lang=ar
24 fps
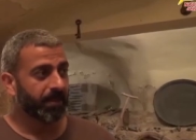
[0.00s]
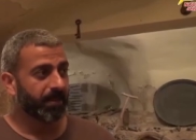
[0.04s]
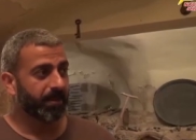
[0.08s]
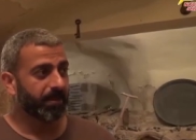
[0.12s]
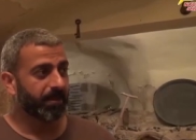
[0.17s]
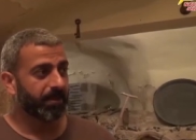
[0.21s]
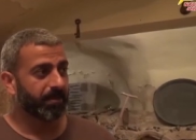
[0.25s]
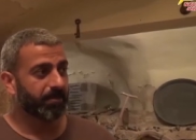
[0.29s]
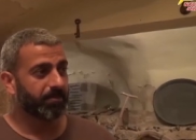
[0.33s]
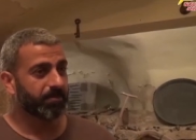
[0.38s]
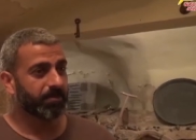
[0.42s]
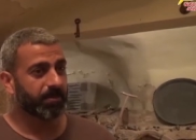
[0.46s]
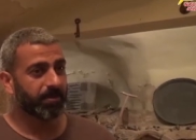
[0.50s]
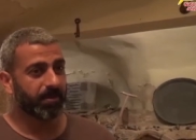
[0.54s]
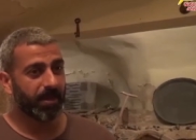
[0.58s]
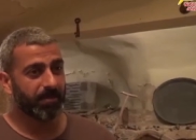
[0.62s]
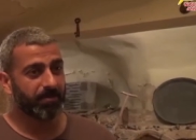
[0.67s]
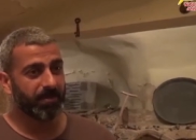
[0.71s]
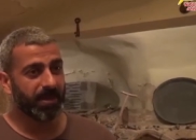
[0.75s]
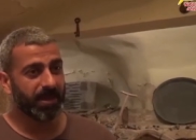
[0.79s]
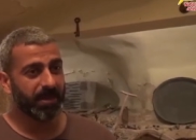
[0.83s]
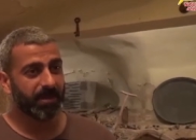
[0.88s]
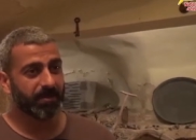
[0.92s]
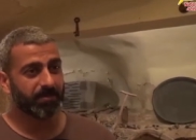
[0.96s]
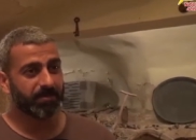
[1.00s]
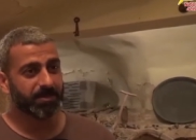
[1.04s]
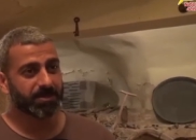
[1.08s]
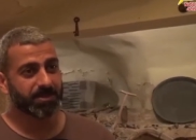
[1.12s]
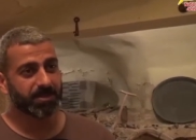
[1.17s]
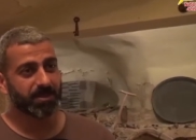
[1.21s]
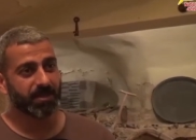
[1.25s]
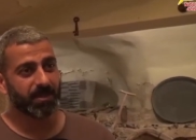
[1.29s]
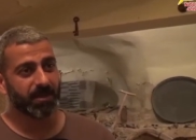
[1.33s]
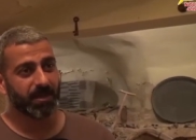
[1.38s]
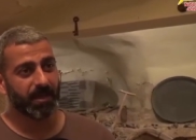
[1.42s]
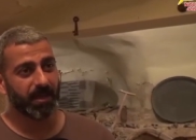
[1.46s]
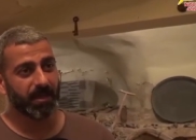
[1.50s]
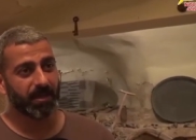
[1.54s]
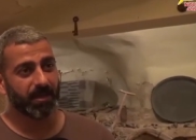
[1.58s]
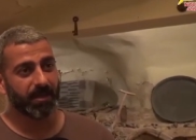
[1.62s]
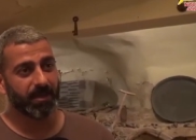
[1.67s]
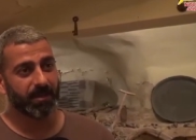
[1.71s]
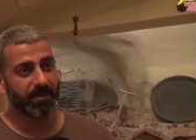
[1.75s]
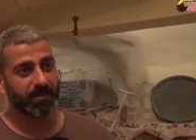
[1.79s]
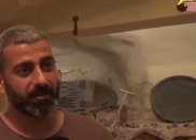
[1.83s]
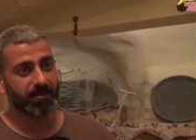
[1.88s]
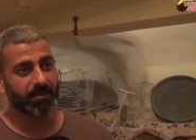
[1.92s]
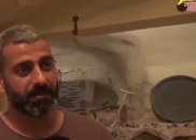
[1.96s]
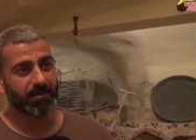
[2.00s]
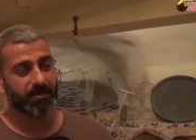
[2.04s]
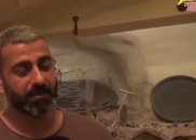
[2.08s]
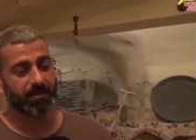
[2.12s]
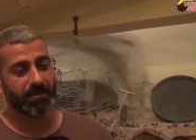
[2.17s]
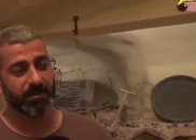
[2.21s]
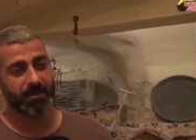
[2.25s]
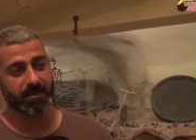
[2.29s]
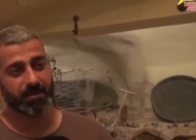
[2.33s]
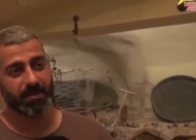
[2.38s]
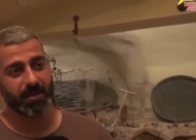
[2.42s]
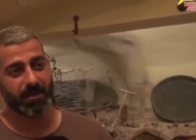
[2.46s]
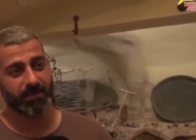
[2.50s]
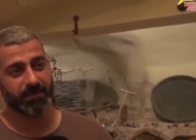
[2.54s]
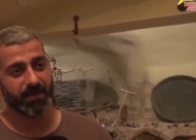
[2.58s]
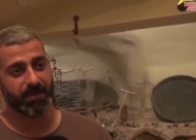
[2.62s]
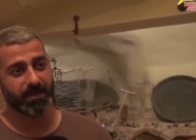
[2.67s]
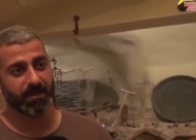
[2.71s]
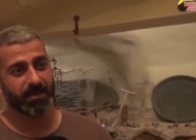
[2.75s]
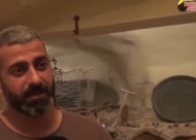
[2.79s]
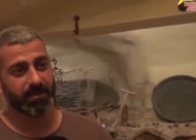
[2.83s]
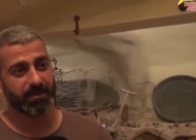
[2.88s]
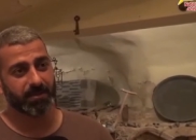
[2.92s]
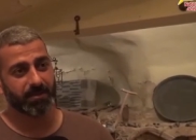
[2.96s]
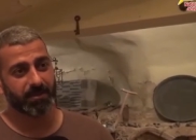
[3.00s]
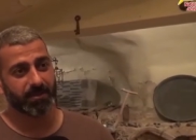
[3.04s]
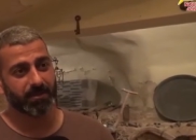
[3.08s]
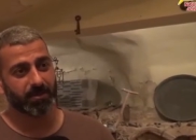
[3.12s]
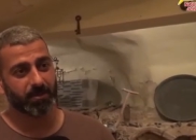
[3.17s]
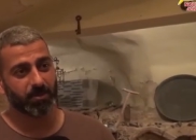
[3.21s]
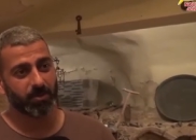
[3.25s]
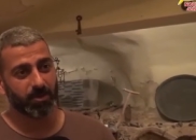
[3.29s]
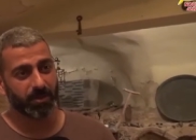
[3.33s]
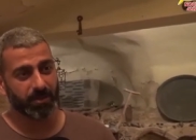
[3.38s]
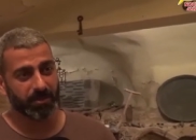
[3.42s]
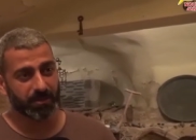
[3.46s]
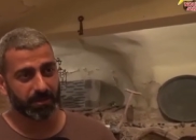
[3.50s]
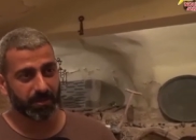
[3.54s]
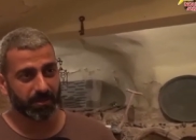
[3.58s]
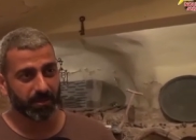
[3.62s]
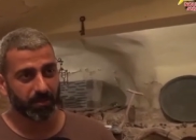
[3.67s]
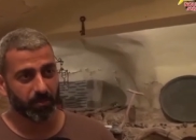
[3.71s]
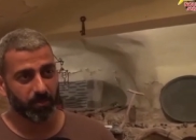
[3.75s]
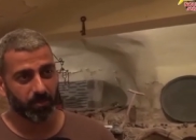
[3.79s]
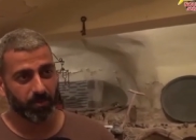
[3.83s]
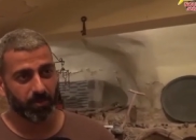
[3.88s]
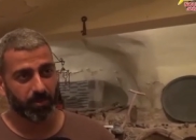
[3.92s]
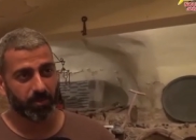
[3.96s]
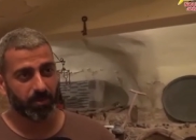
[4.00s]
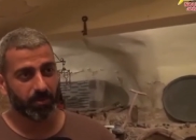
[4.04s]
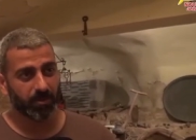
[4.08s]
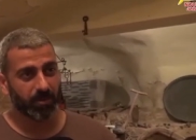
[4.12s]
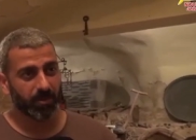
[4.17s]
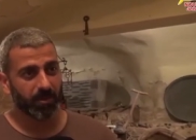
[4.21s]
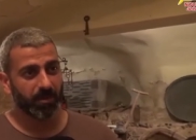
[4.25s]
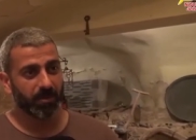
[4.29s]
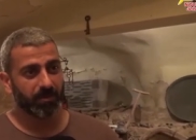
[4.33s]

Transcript: آه، عمالنا بنشتغل على إعطاء فكرة روح التطوع